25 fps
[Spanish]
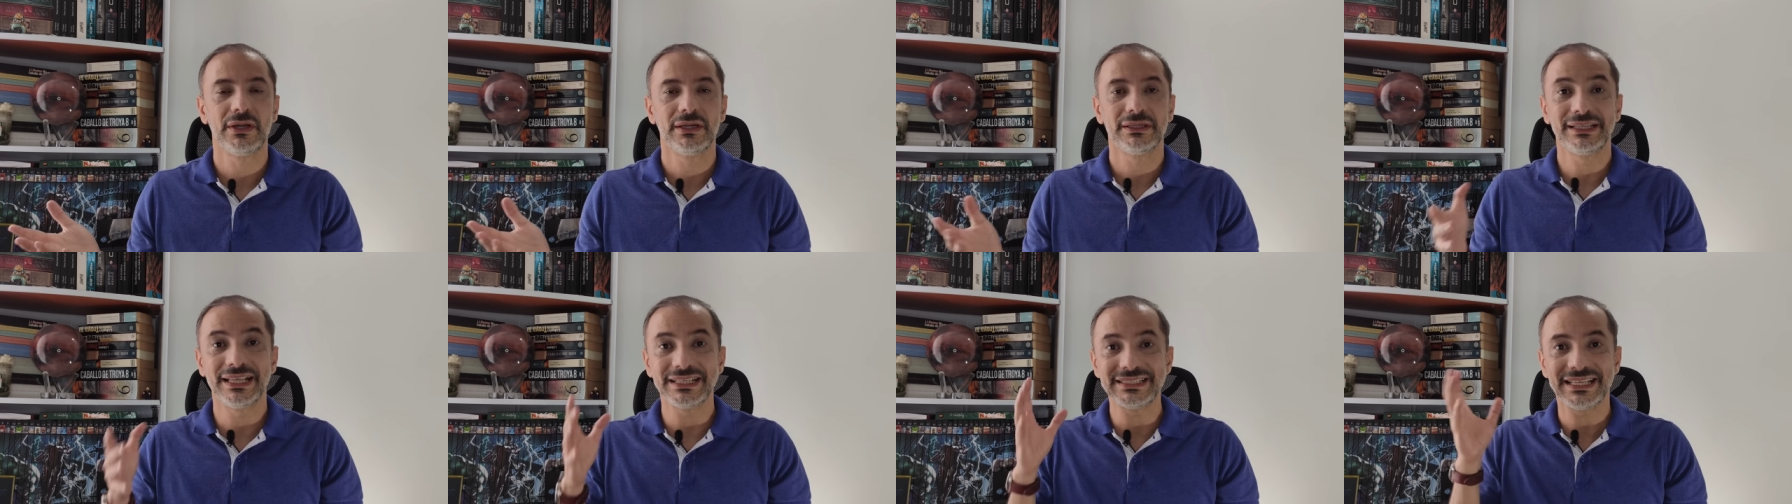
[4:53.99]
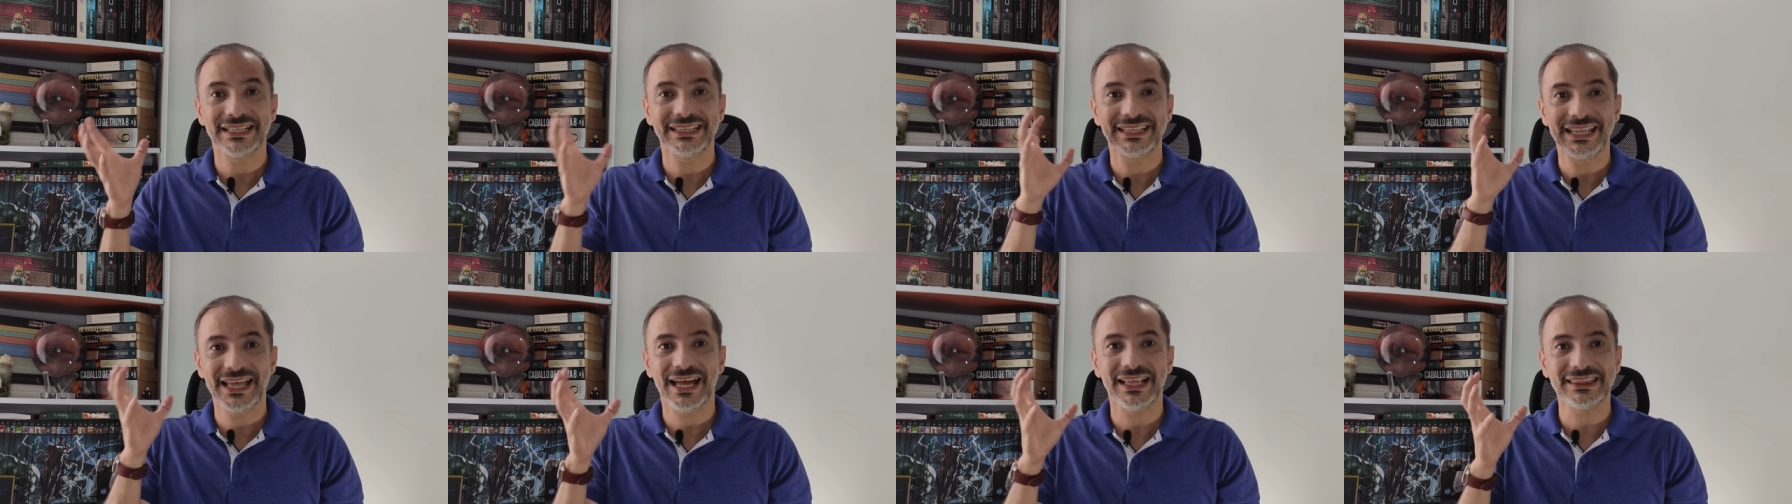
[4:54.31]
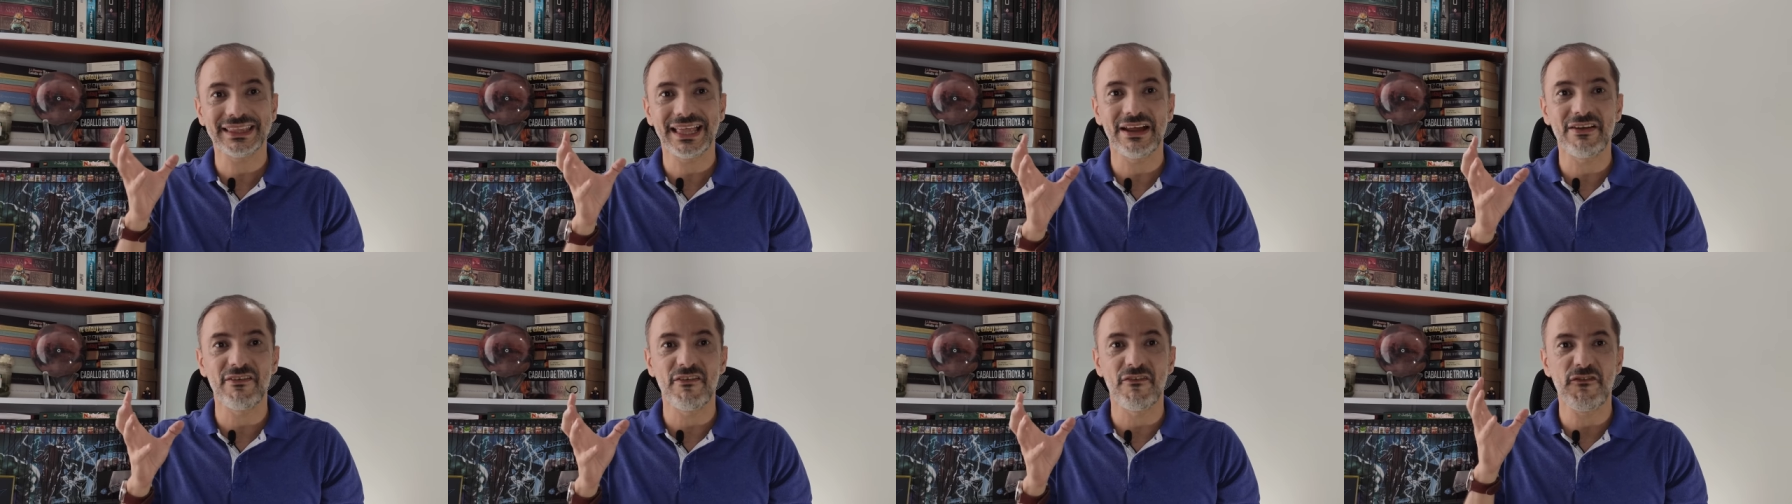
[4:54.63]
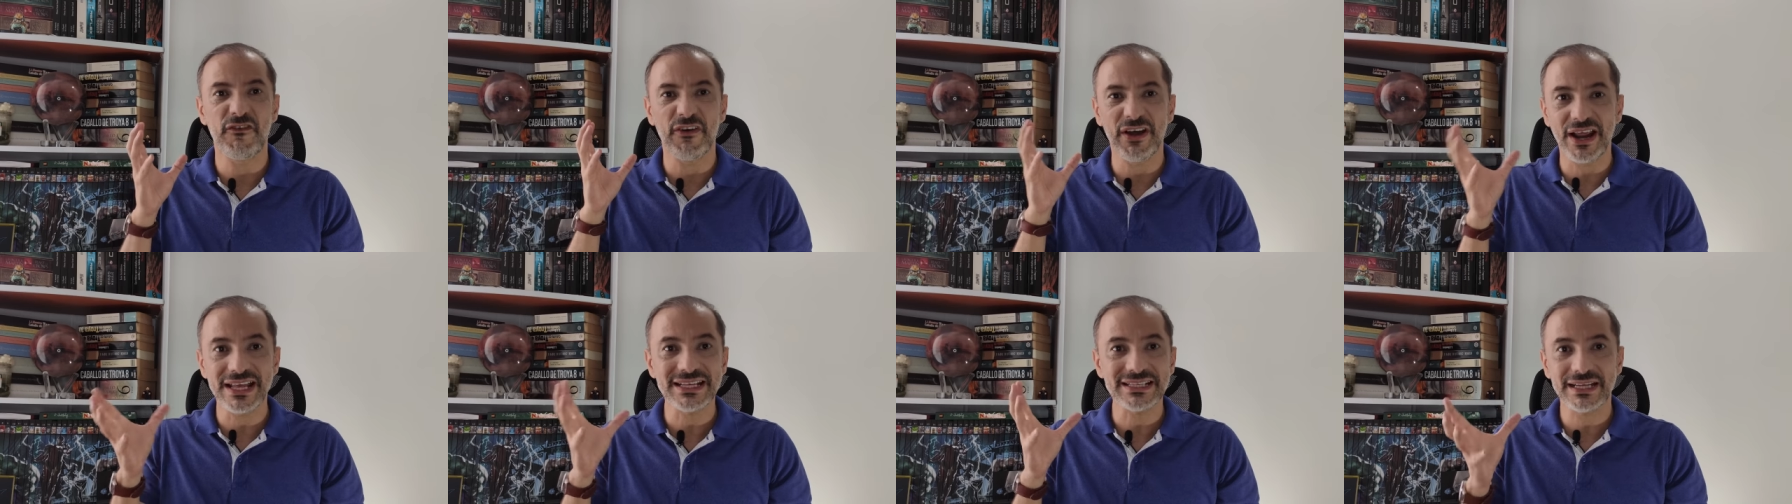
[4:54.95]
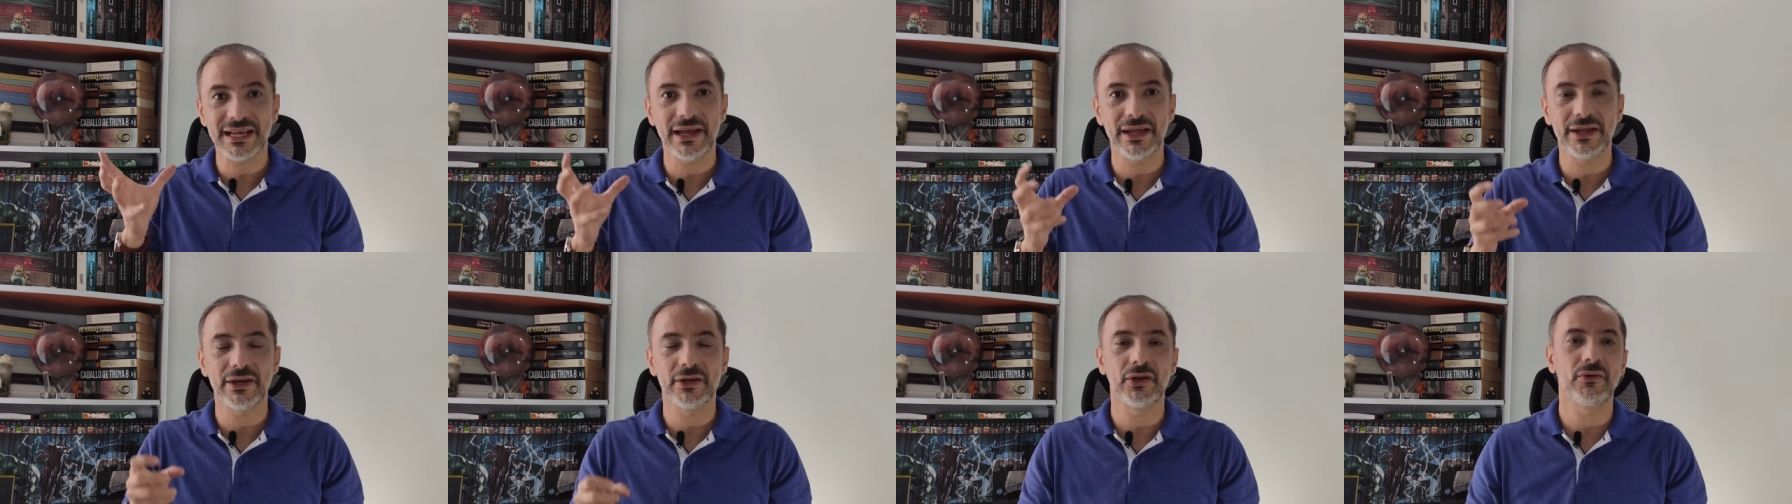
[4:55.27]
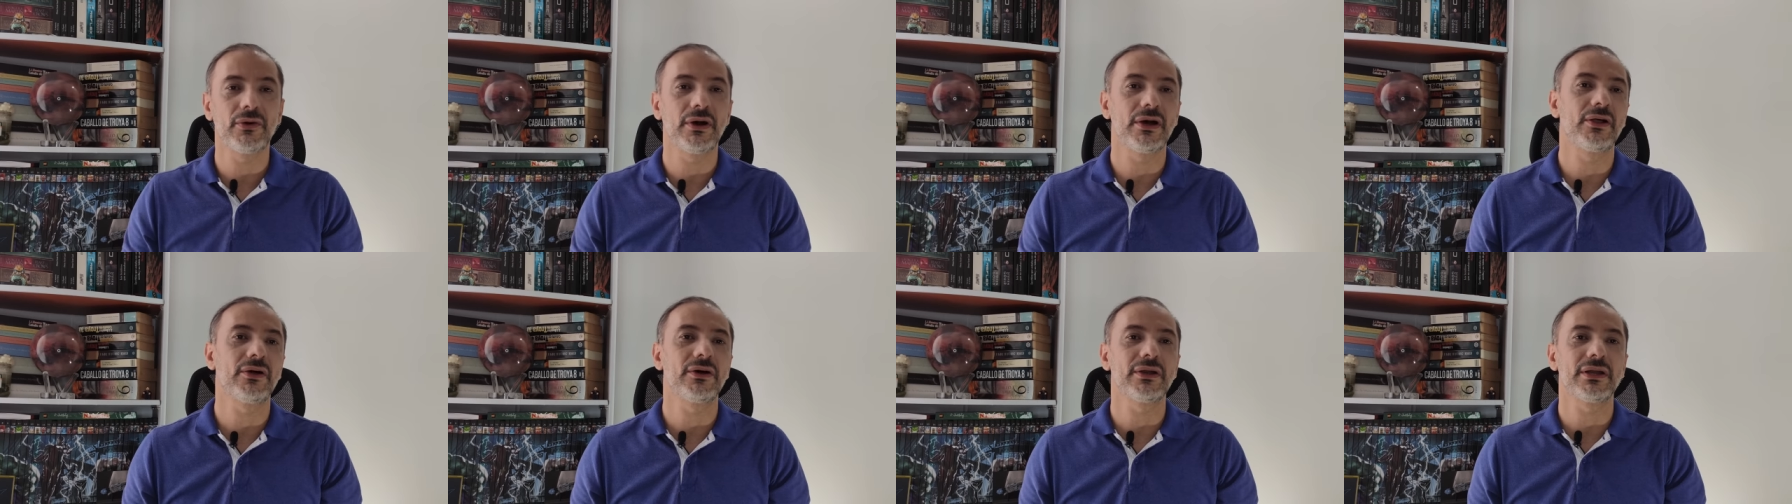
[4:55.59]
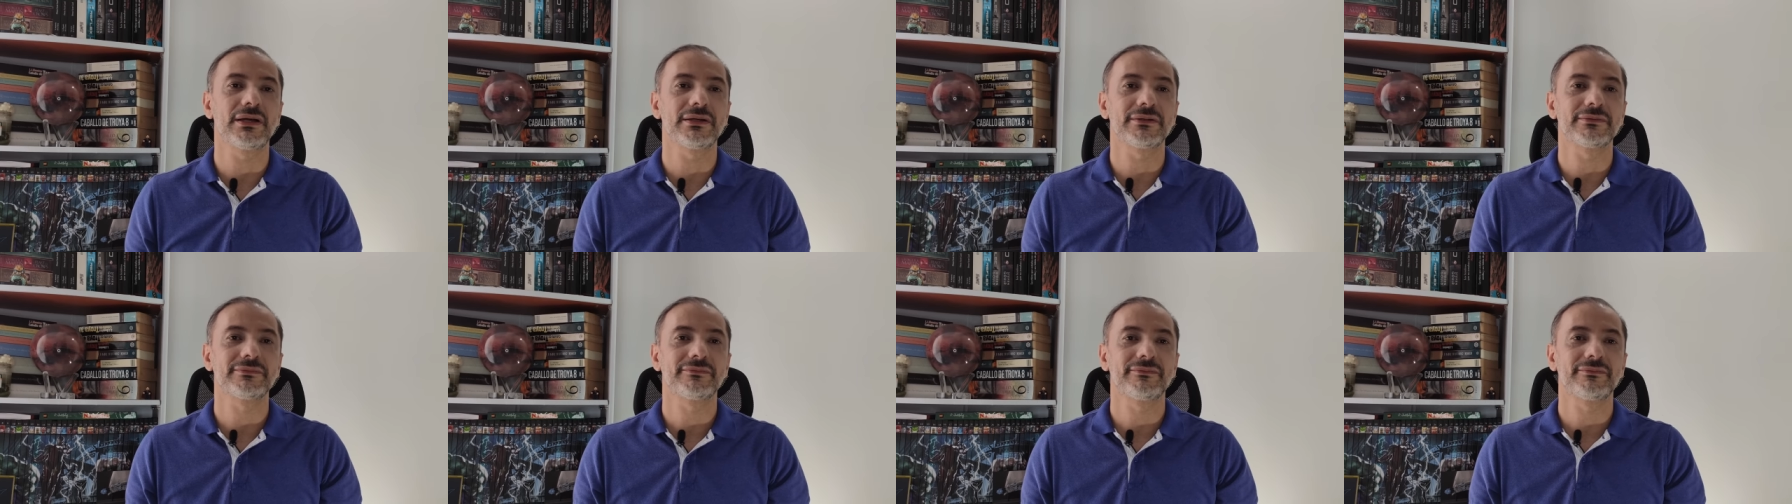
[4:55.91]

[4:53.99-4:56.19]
de esa idea tan fresca e innovadora.